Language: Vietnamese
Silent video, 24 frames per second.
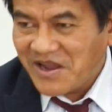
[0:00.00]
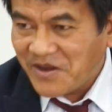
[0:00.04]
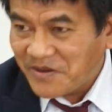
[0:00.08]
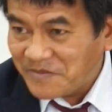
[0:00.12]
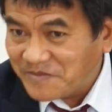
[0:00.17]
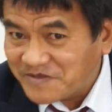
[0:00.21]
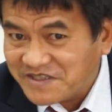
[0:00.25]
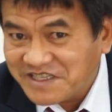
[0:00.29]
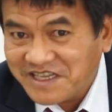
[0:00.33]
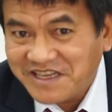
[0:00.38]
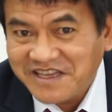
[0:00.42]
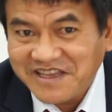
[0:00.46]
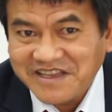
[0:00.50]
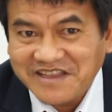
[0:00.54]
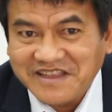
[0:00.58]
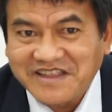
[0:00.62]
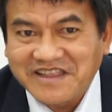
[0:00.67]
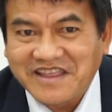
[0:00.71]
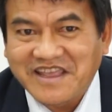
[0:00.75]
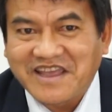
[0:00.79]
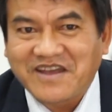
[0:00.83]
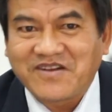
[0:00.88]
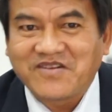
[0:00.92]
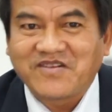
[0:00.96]
Chào MC,
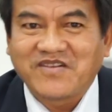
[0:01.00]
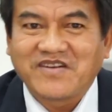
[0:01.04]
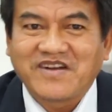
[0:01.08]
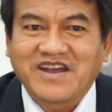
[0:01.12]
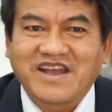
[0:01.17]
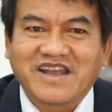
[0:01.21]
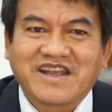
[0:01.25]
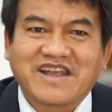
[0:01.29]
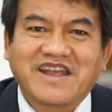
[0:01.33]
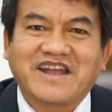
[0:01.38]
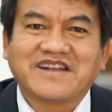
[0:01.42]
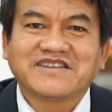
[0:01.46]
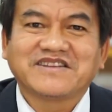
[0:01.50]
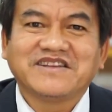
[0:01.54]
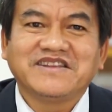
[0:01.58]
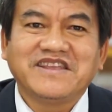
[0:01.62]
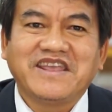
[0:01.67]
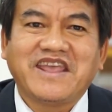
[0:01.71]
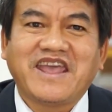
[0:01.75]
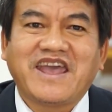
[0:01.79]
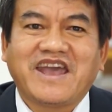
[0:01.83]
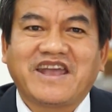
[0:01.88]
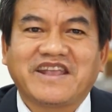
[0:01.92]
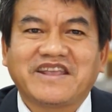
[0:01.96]
chào khán
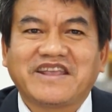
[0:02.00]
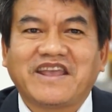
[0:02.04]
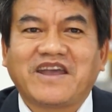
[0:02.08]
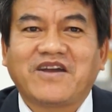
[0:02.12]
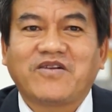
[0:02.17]
thính giả,